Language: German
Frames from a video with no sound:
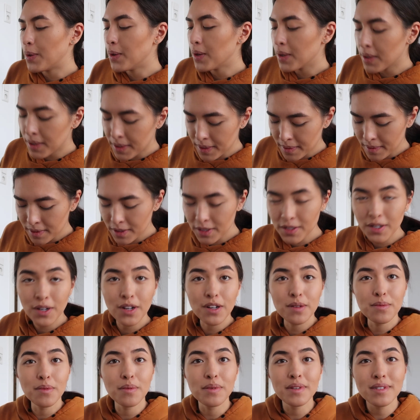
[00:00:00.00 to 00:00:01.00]
so
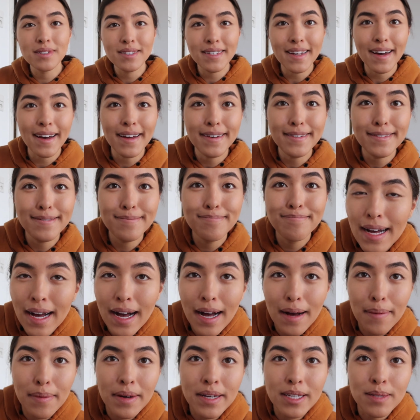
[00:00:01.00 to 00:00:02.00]
toll momentan.
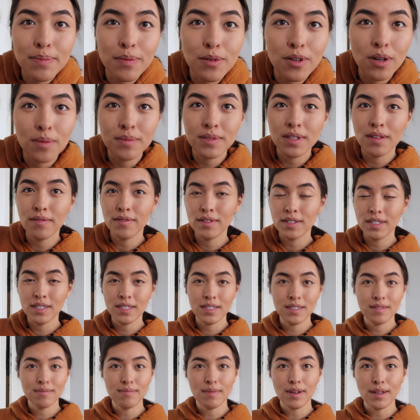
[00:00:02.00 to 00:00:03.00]
Aber ich bekomme es einfach
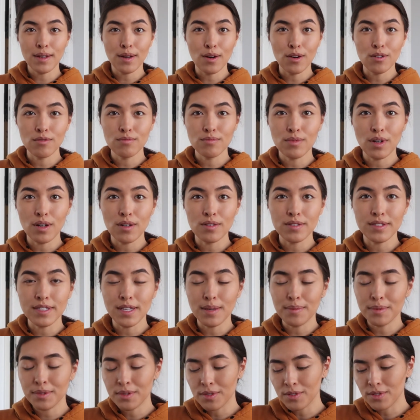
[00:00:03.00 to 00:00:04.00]
nicht hin, meine Augenbrauen
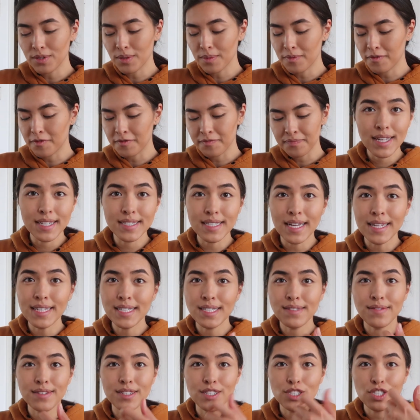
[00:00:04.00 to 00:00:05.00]
selbst zu zupfen. Das
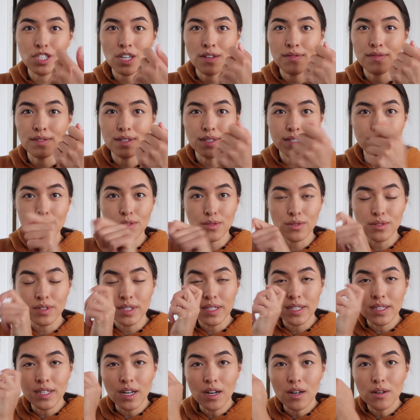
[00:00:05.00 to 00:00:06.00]
Einzige, was ich schaffe, ist so
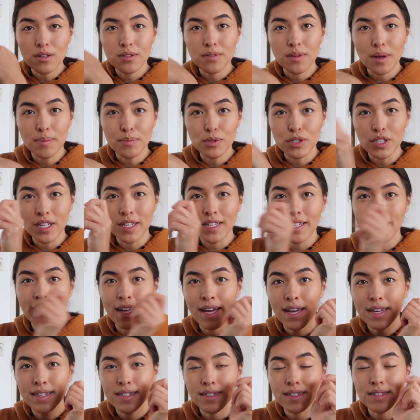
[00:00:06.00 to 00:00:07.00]
die abstehenden
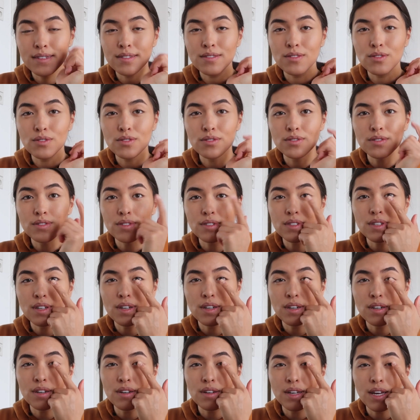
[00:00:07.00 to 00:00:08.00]
Härchen und äh,
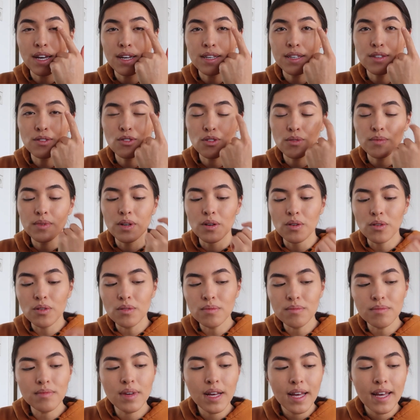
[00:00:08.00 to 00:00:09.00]
Härchen
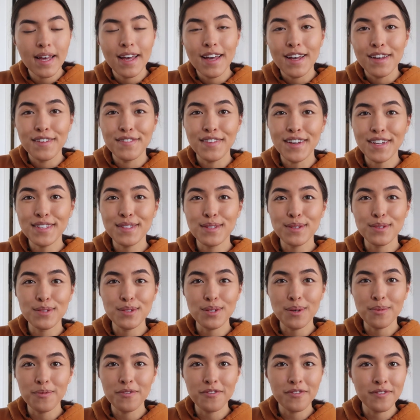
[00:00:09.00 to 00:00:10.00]
drumherum
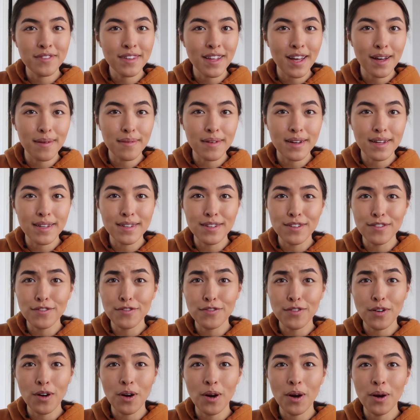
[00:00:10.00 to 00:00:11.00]
wegzuzupfen. Aber eine
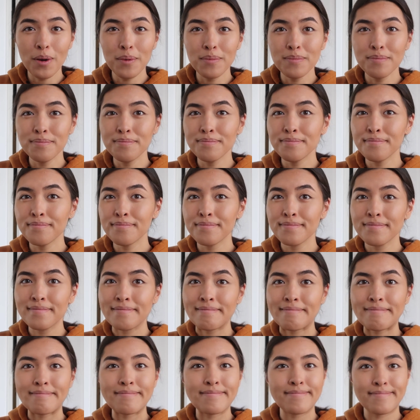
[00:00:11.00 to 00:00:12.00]
Form...
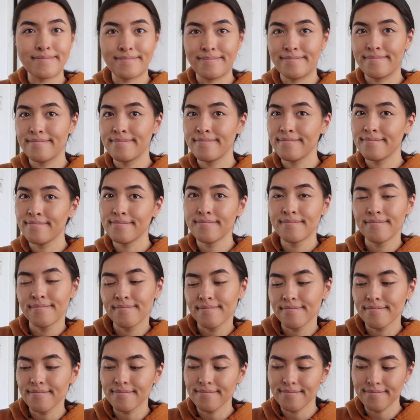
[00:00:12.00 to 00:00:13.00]

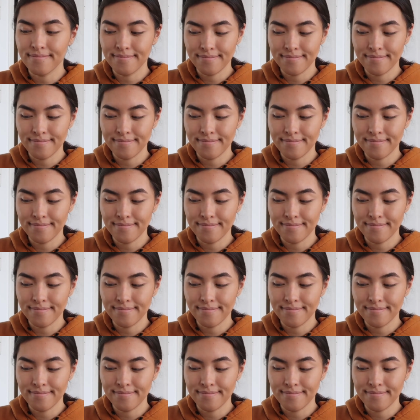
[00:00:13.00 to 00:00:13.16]
Mm